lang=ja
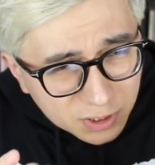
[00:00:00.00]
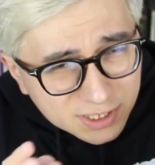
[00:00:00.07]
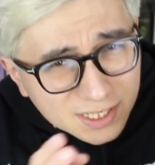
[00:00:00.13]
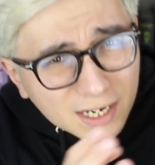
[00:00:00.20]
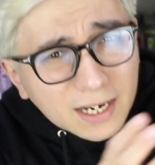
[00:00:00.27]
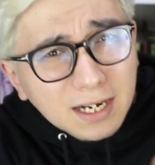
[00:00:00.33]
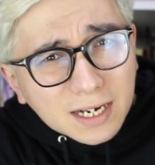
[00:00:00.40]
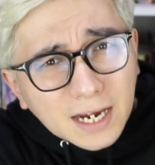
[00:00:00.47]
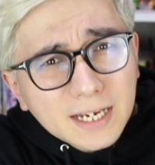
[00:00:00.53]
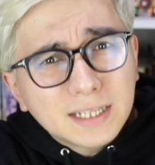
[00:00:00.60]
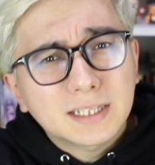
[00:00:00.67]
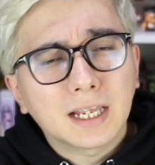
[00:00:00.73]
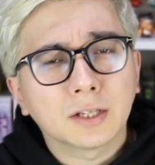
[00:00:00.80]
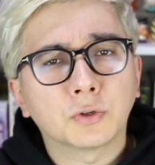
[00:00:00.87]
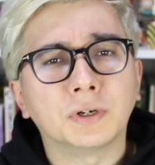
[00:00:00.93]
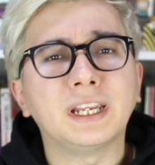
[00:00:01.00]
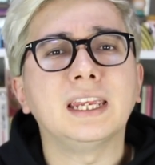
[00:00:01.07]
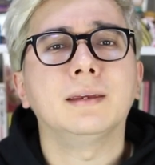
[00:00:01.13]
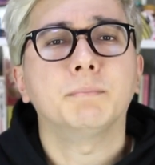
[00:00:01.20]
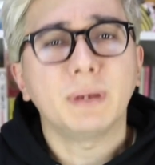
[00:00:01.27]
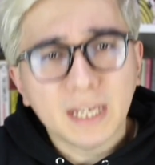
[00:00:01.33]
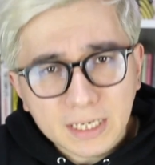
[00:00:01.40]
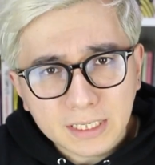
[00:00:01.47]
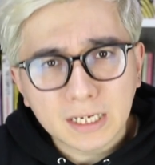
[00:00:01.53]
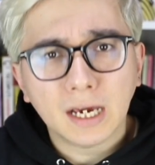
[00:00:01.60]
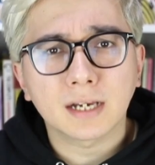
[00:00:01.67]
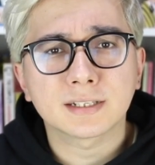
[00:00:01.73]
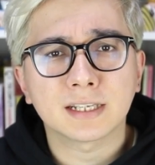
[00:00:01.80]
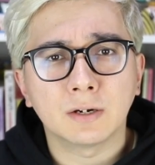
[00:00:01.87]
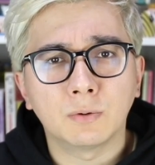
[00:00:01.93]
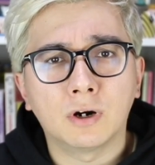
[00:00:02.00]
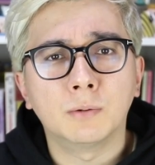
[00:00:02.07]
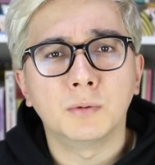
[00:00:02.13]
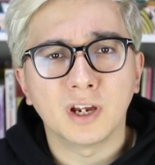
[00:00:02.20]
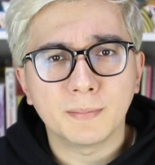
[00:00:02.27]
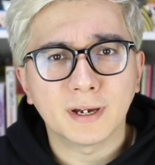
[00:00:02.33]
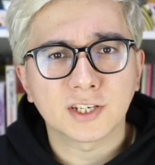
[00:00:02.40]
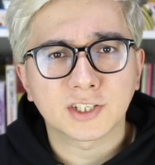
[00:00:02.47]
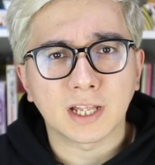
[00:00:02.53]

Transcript: いつらが帰った後に PDR さんは思いまし